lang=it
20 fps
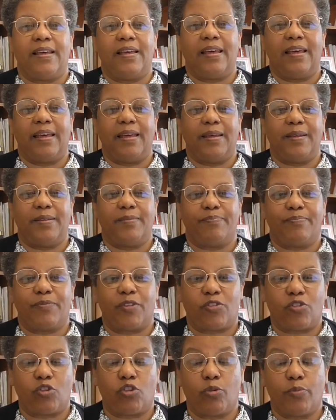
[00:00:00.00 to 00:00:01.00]
Eh,
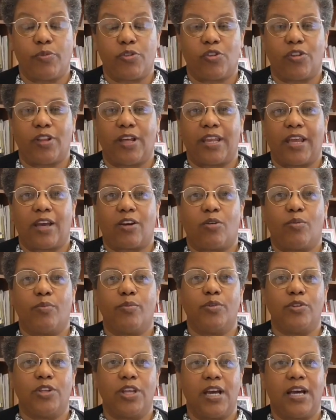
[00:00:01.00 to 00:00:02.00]
sono missionaria
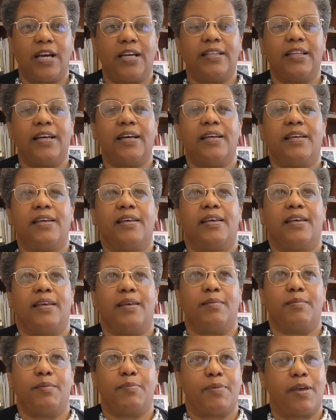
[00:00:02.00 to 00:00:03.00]
comboniana
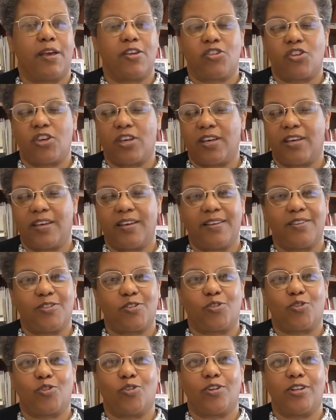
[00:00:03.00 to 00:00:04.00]
e mi piace
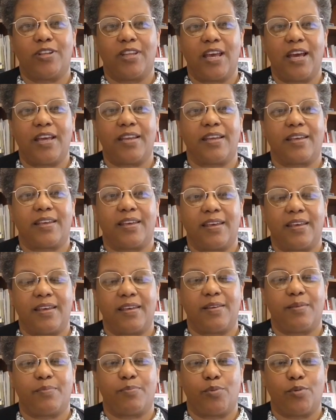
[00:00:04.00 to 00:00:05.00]
sottolineare
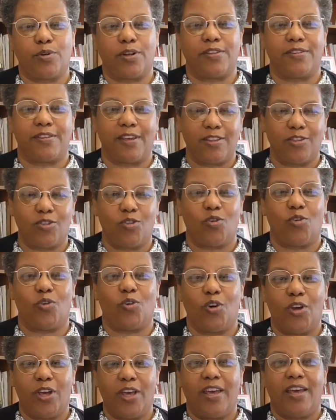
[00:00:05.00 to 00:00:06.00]
che pur
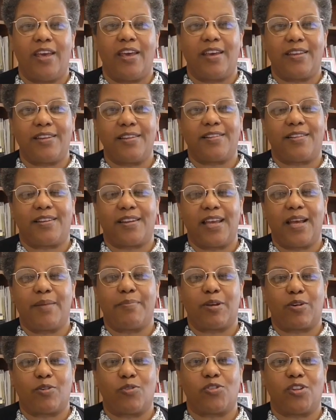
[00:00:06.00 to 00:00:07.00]
essendo eritrea
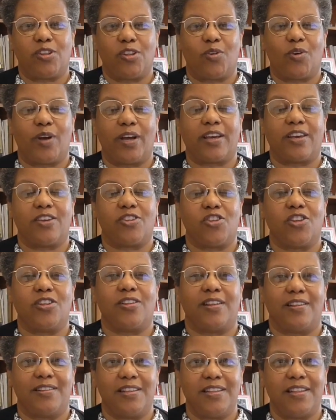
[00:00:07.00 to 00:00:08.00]
mi considero anche
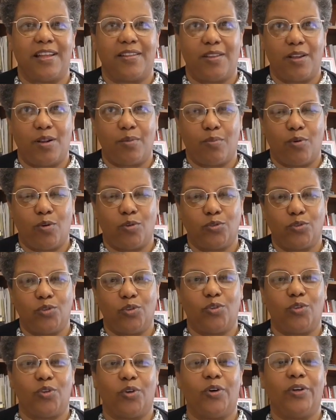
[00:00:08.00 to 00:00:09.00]
cittadina del
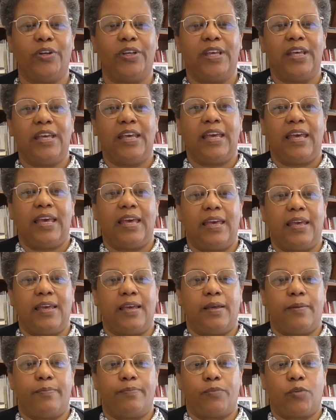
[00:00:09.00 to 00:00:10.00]
mondo, no?
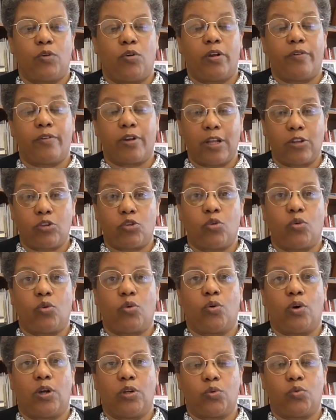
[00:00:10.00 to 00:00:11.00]
e, ehm, ho
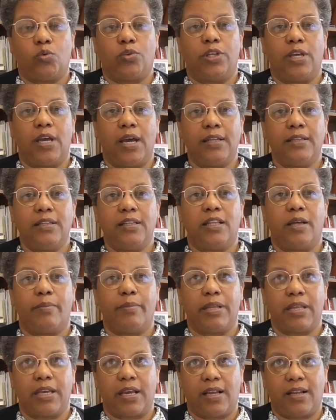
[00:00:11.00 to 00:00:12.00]
lavorato alcuni anni in
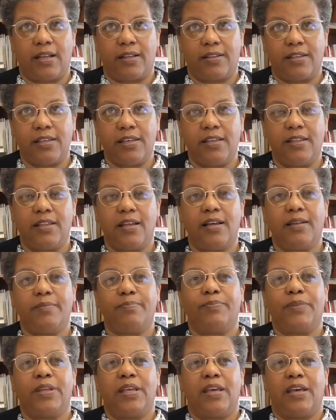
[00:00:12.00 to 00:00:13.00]
America Latina
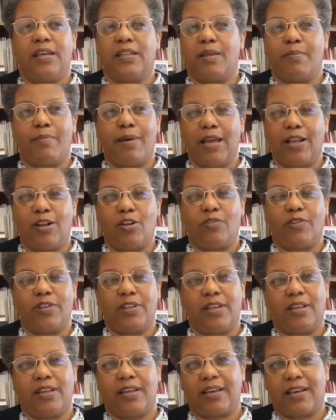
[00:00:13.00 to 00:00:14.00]
ed è bello
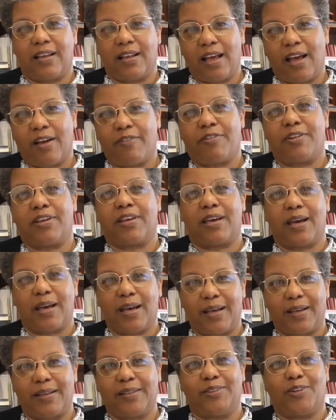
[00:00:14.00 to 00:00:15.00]
vedere che
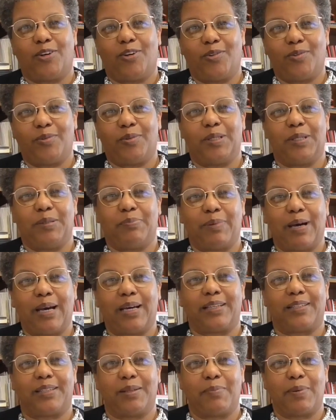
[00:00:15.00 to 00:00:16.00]
l'Africa no, eh,
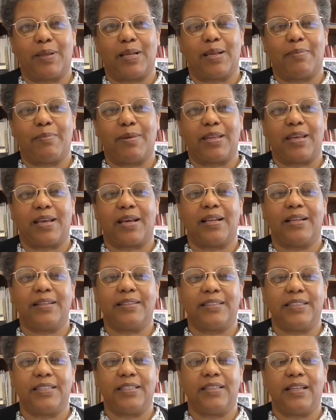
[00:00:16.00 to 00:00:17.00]
parte per l'America
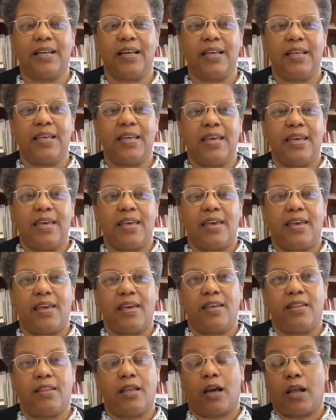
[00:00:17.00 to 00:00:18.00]
Latina
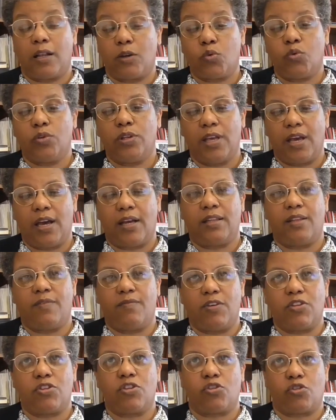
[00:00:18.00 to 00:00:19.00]
e da alcuni anni
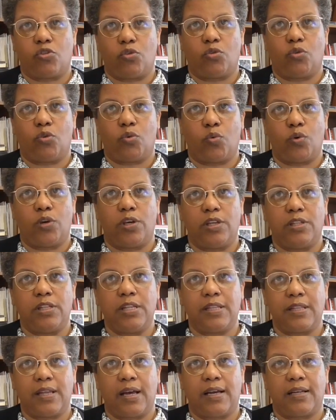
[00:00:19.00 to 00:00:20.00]
invece sono qui in
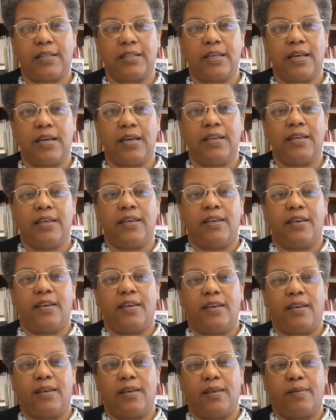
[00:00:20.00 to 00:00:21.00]
Italia
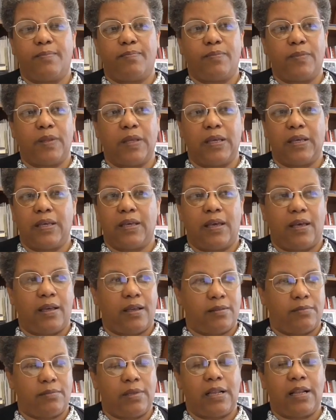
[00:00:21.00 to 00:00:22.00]
e, mm, e eh,
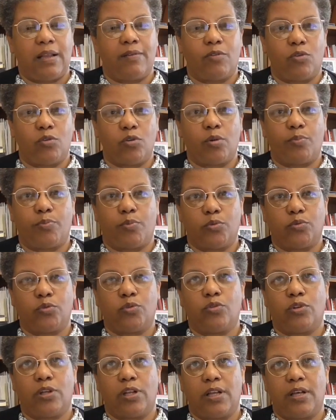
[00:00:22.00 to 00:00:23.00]
nel lavoro
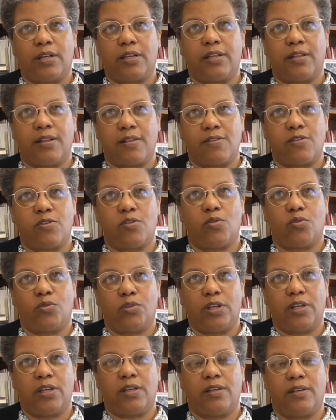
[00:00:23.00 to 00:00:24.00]
appunto della
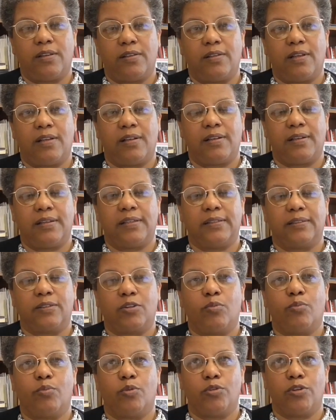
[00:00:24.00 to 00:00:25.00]
redazione del
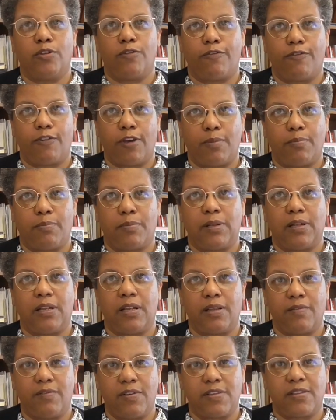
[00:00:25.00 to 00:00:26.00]
Combonifem, la
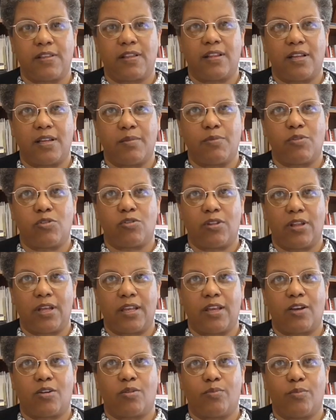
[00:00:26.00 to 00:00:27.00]
rivista delle
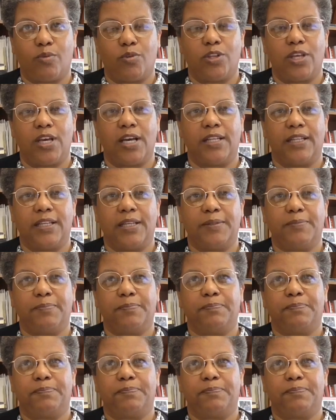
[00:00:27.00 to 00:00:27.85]
missionarie comboniane.